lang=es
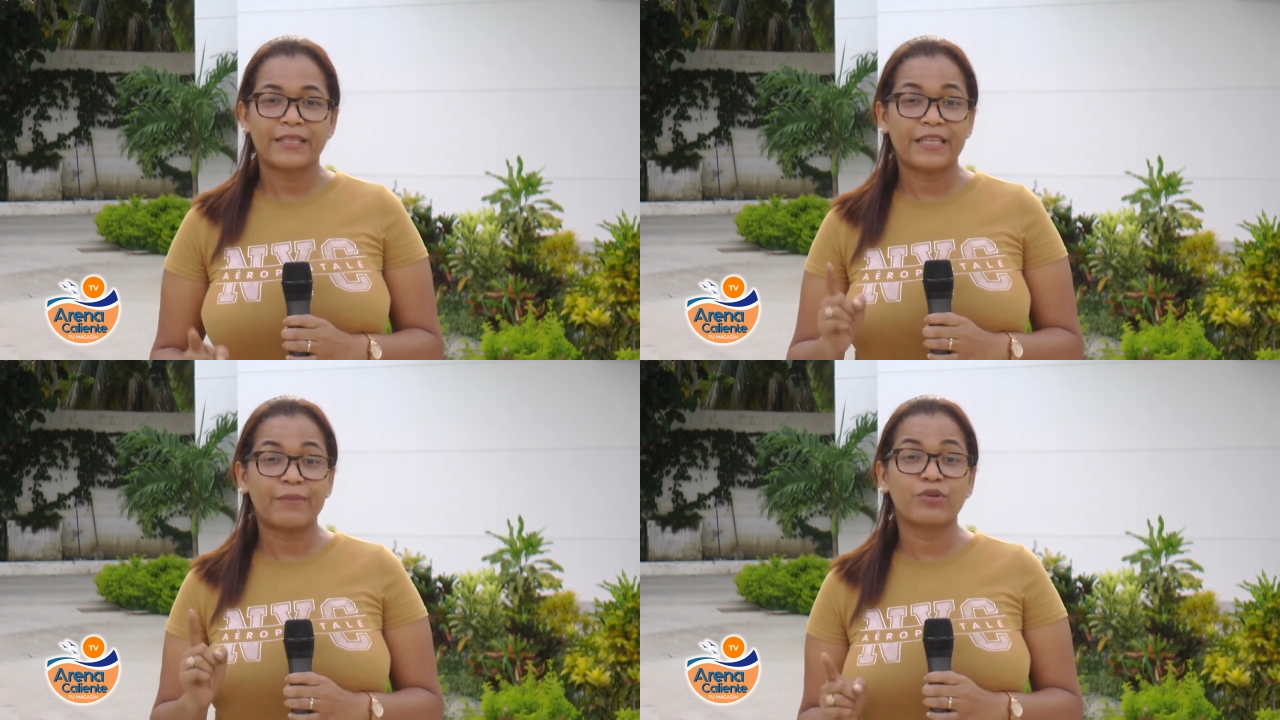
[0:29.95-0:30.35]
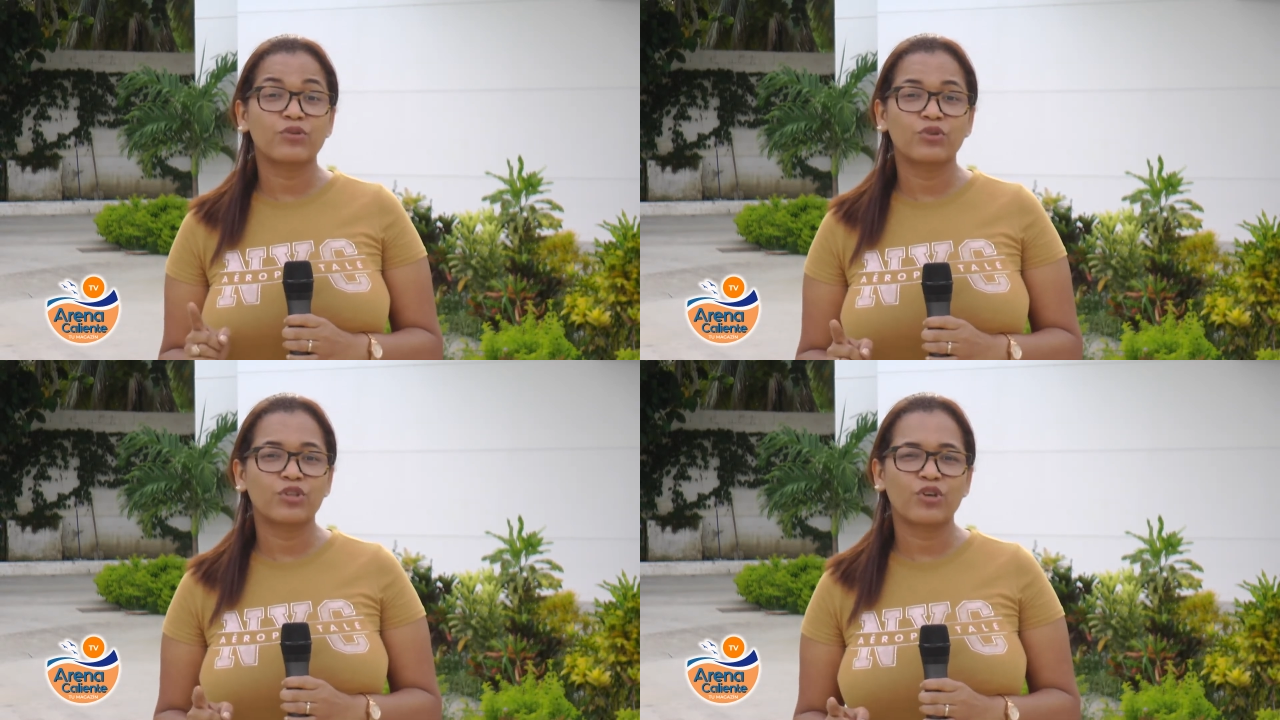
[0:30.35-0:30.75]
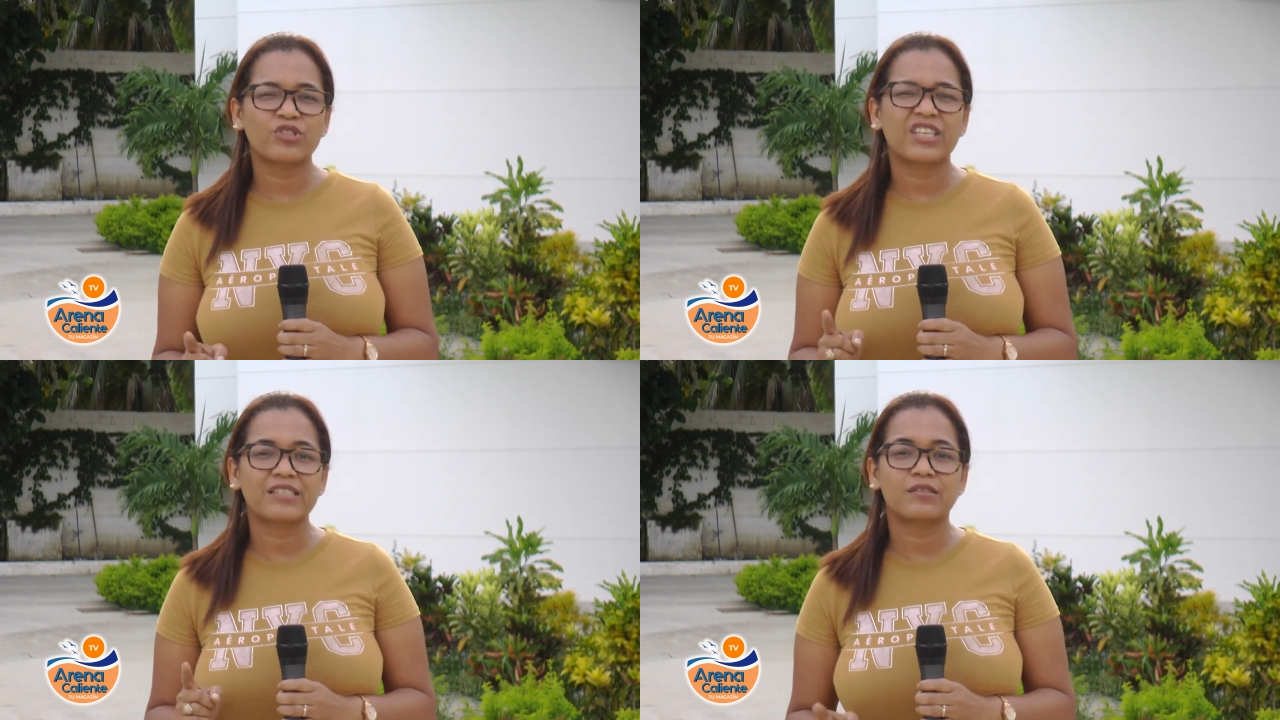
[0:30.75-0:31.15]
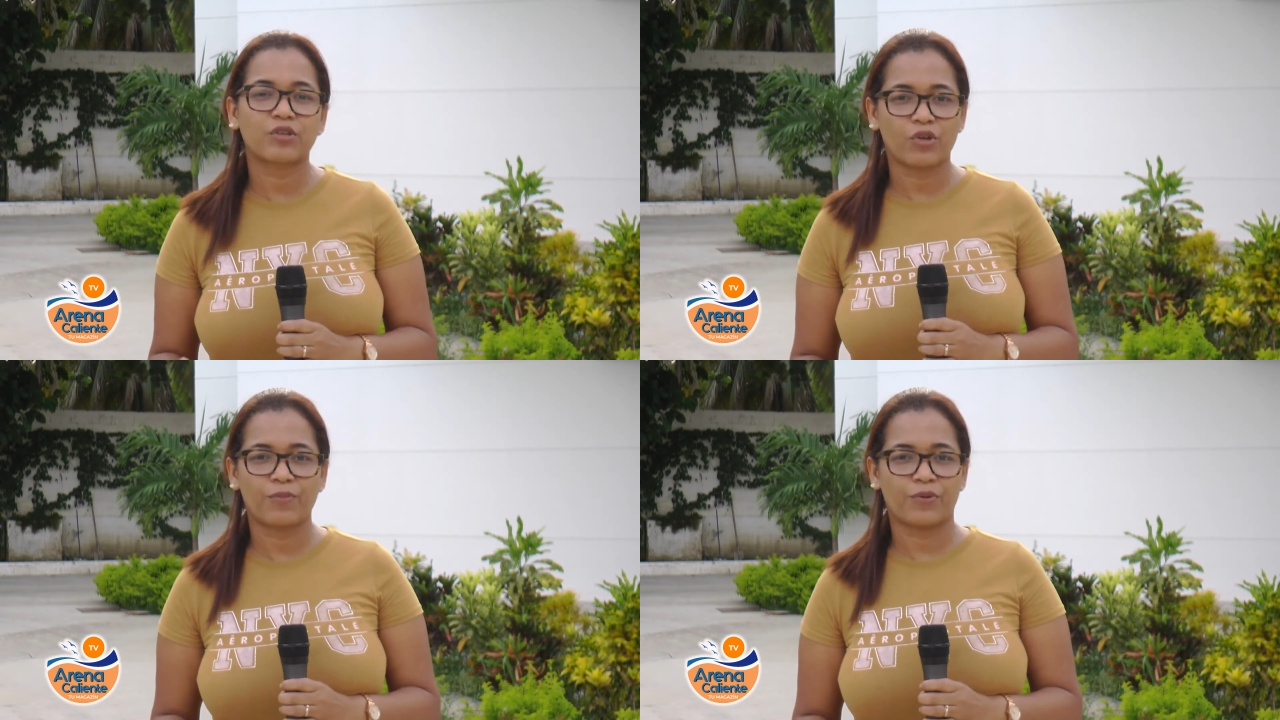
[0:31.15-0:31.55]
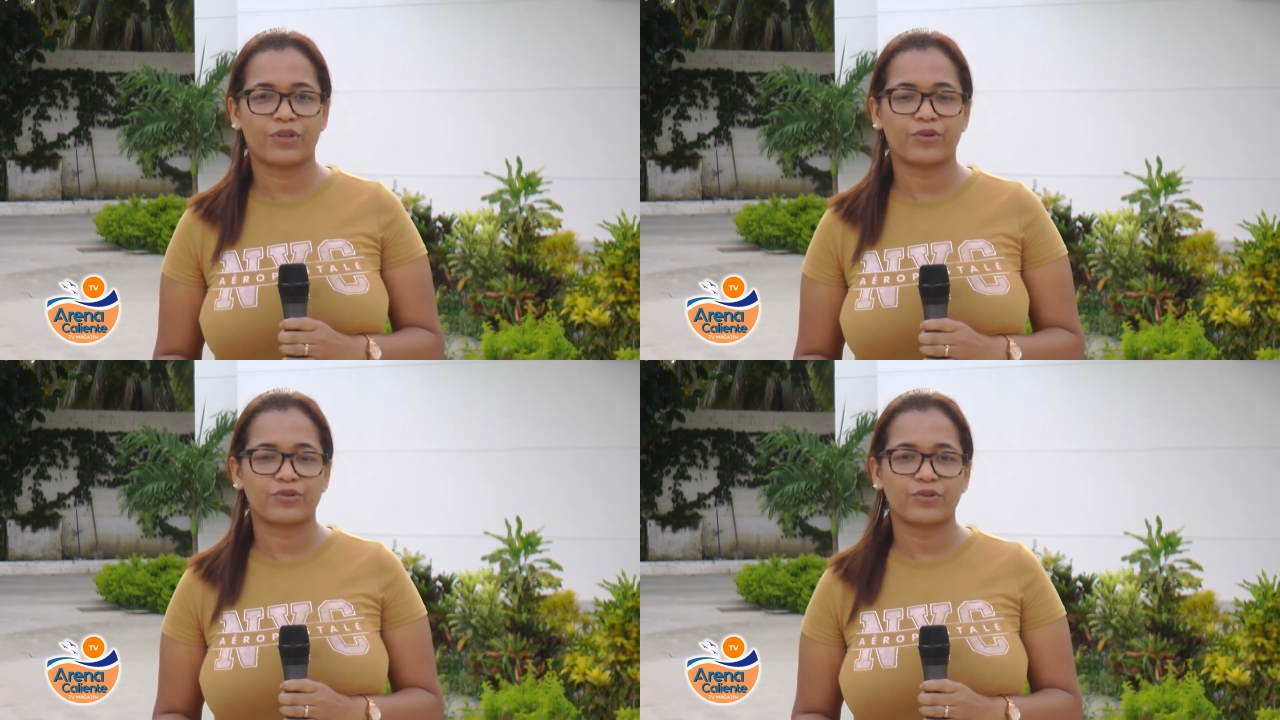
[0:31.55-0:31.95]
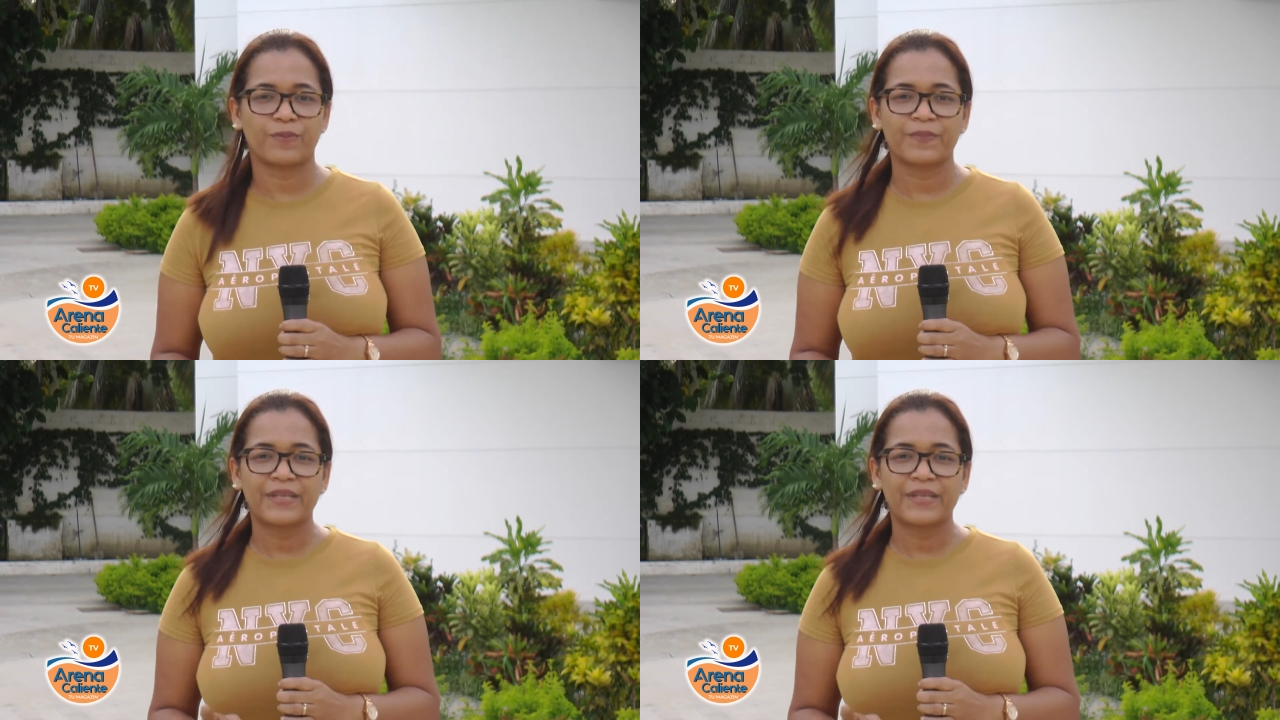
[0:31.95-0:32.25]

tenemos un Dios que es todopoderoso.